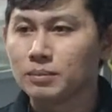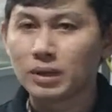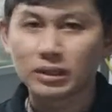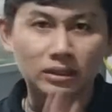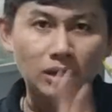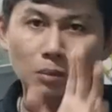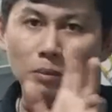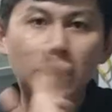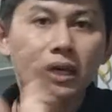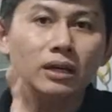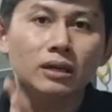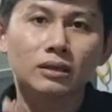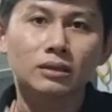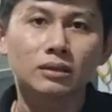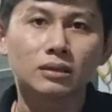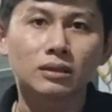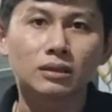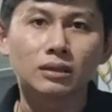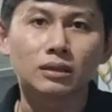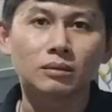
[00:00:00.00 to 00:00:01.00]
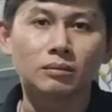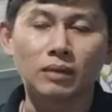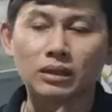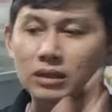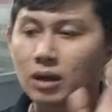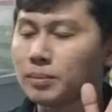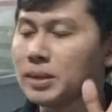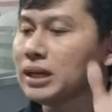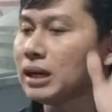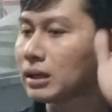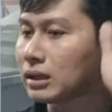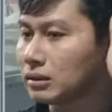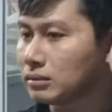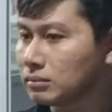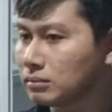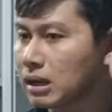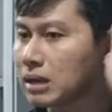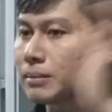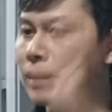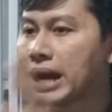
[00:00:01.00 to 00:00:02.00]
Mình không biết là
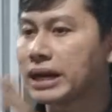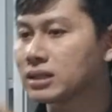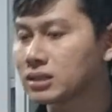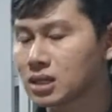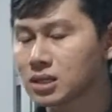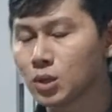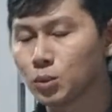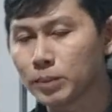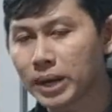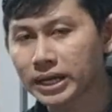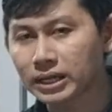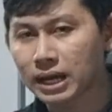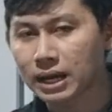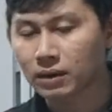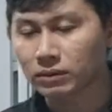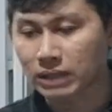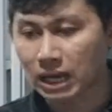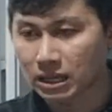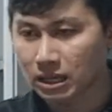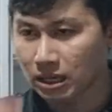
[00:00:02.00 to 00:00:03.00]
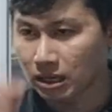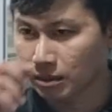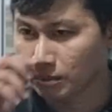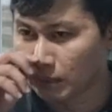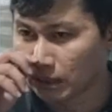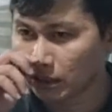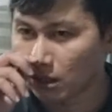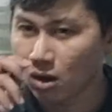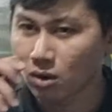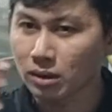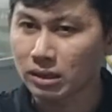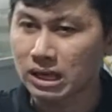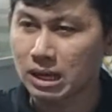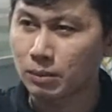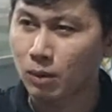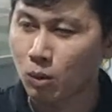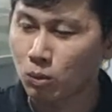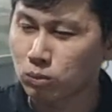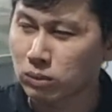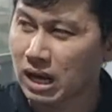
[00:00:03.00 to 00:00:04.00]
các bạn sử dụng bét nào, tại vì mình nói
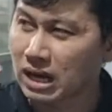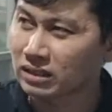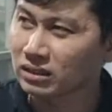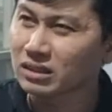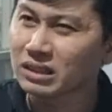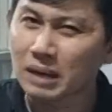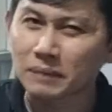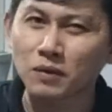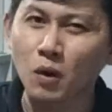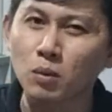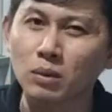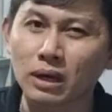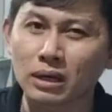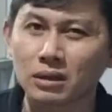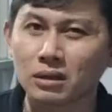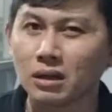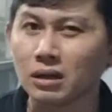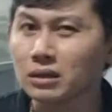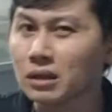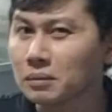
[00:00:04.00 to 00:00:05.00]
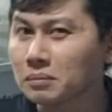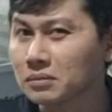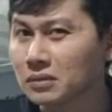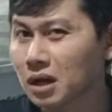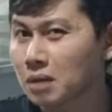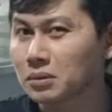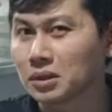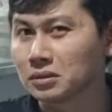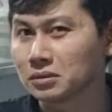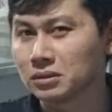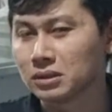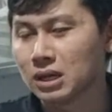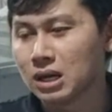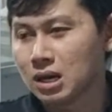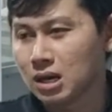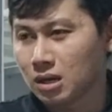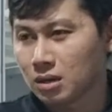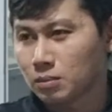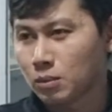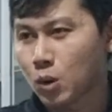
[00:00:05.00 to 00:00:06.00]
giờ một lần cứ 5 phút là nó ít lắm, không được.
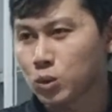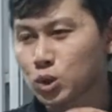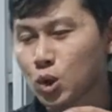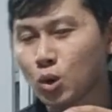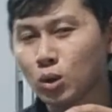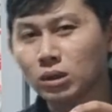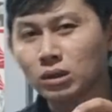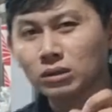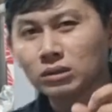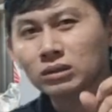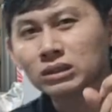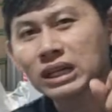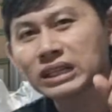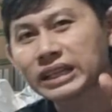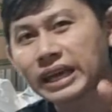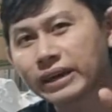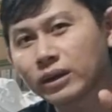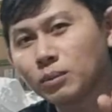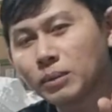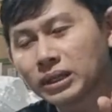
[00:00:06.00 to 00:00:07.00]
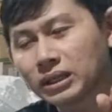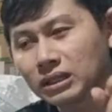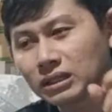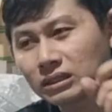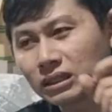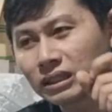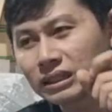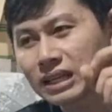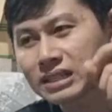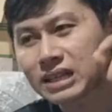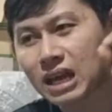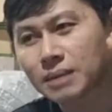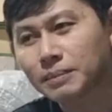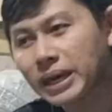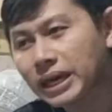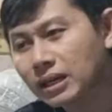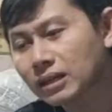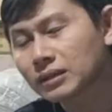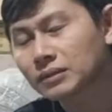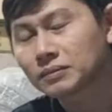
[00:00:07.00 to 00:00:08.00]
Một số khách hàng của mình người ta xài
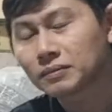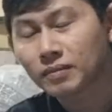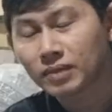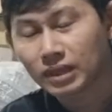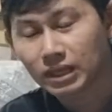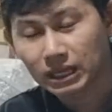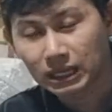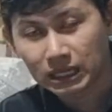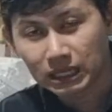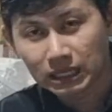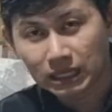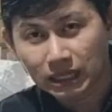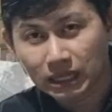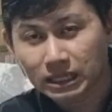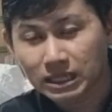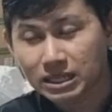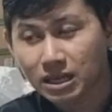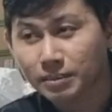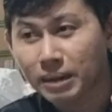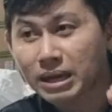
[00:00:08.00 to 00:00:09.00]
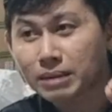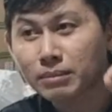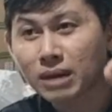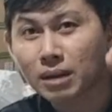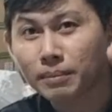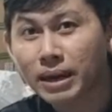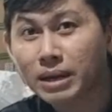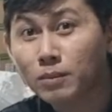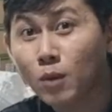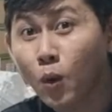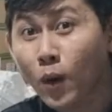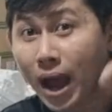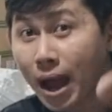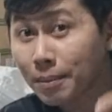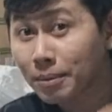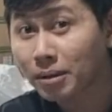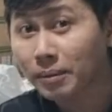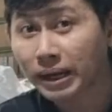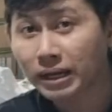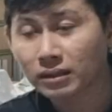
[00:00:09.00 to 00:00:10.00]
bét mà là bét bù
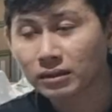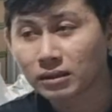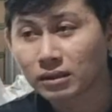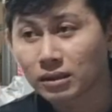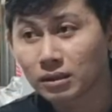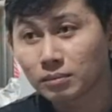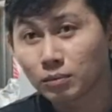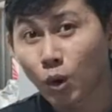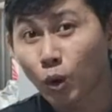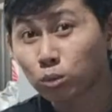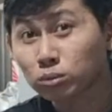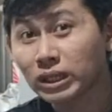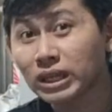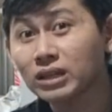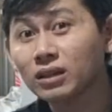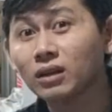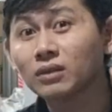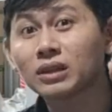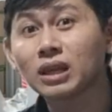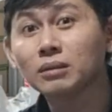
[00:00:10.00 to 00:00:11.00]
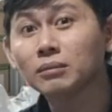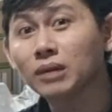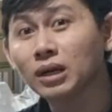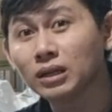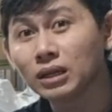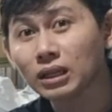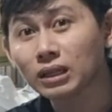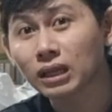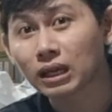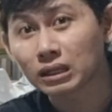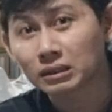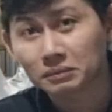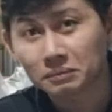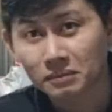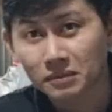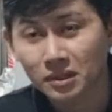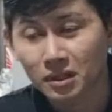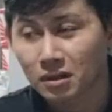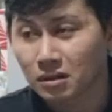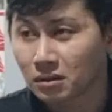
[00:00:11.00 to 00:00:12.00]
áp các bạn, 1 tiếng có 90 lít nè,
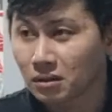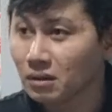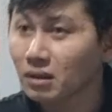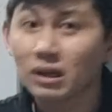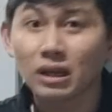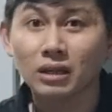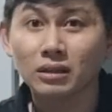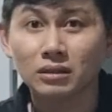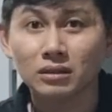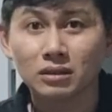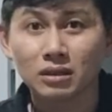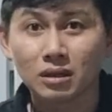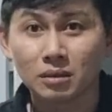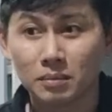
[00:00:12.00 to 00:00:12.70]
rất là ít.